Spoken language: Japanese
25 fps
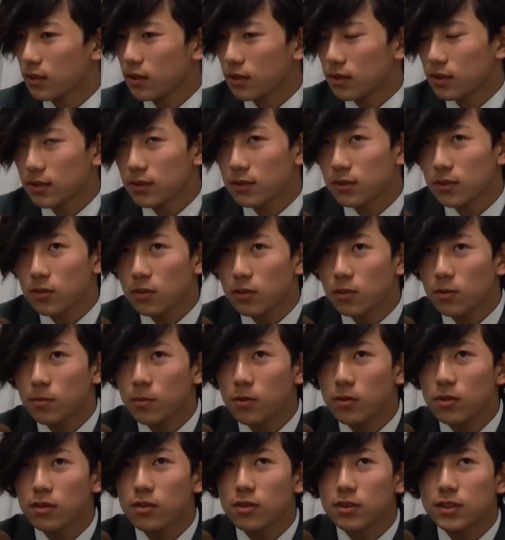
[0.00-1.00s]

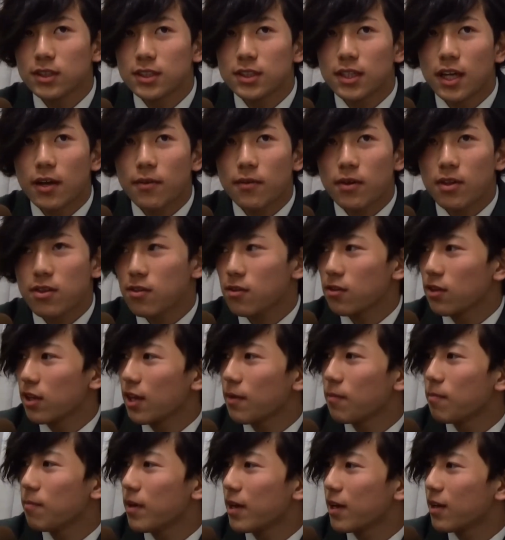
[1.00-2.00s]
スノーボード自体は10
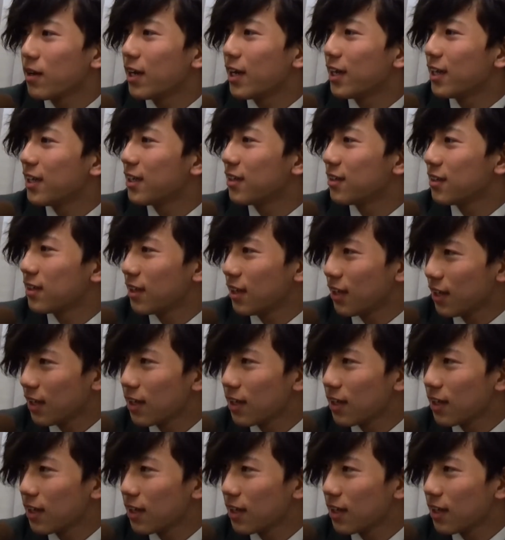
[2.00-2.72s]
年目ぐらいですね